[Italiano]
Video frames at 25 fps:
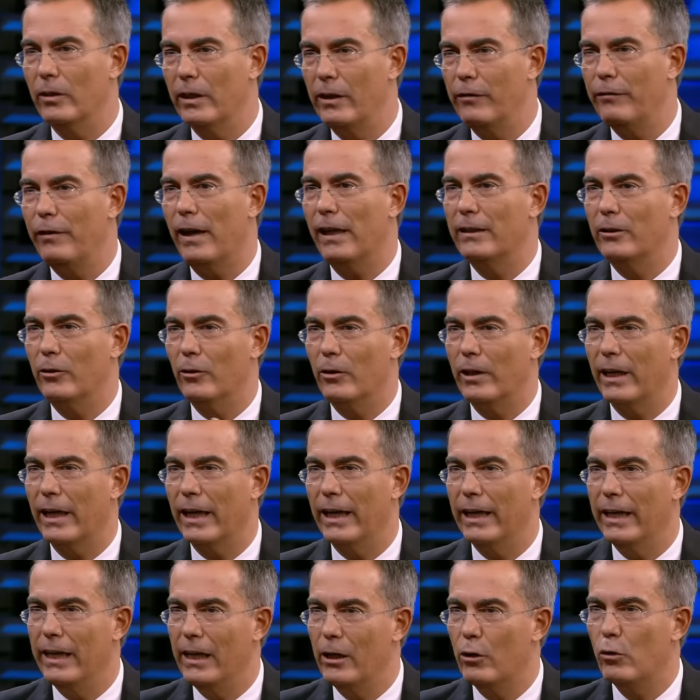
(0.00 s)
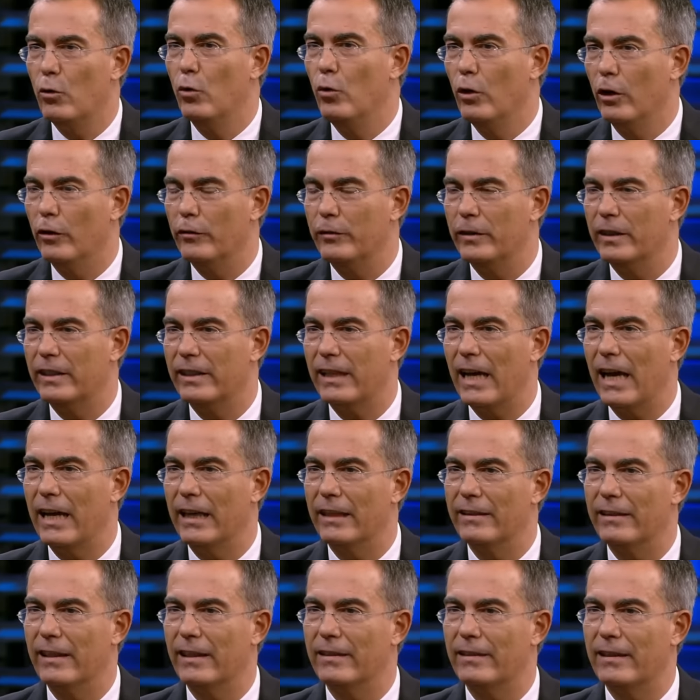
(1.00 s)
il fatto che il cuneo fiscale sia